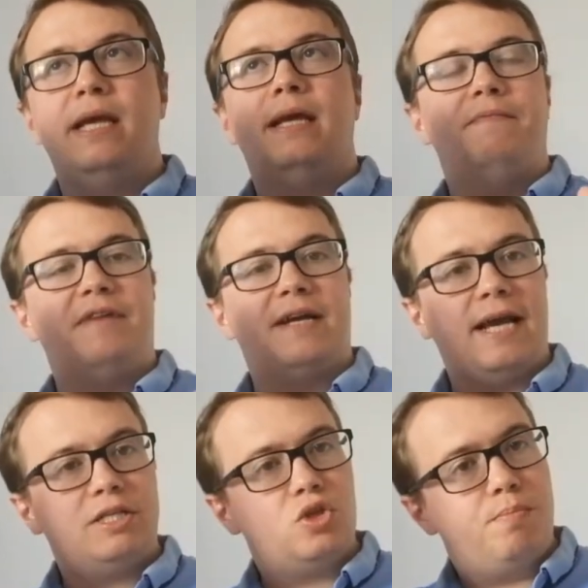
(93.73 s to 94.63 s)
im
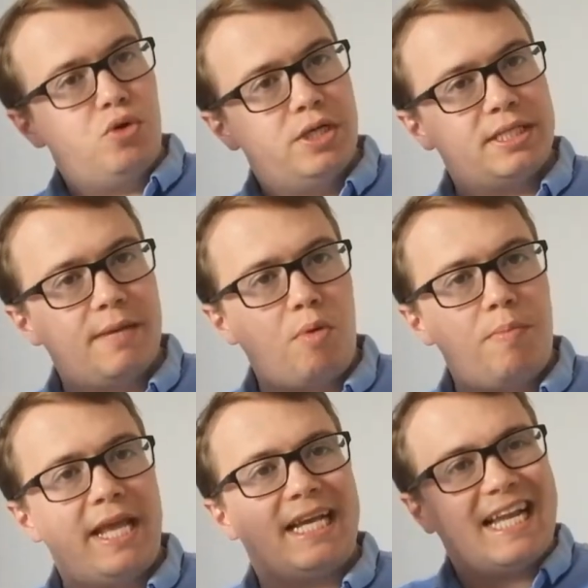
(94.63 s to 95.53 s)
Vergleich zur
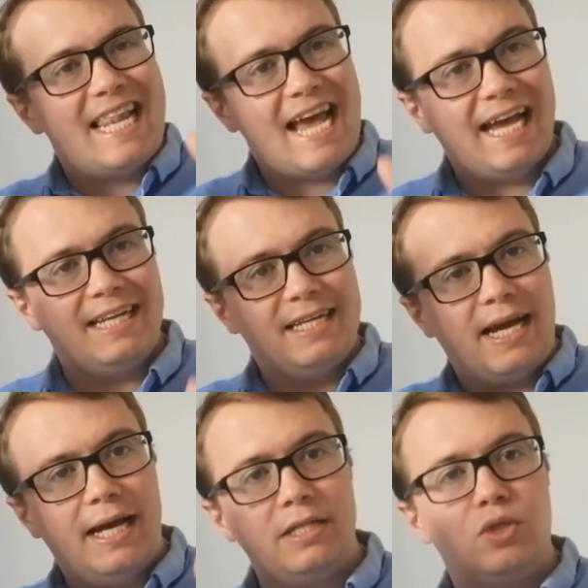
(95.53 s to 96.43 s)
Bundesrepublik kleinen
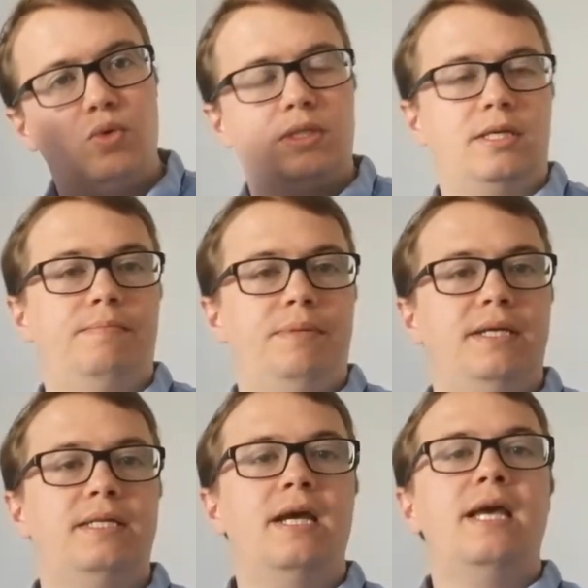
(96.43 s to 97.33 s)

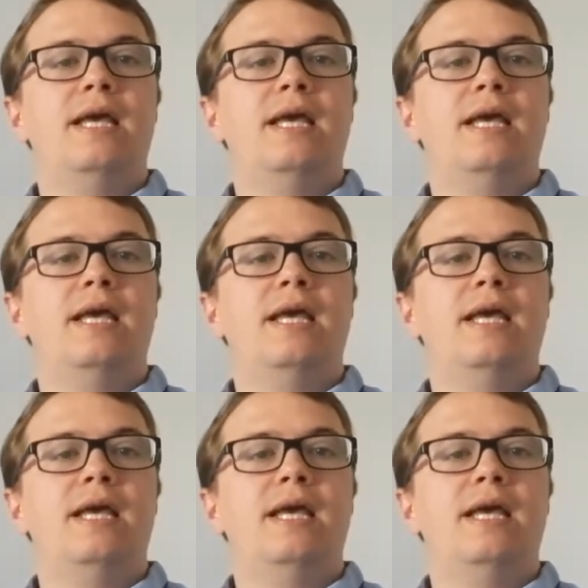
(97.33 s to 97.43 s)
Einzugsgebiet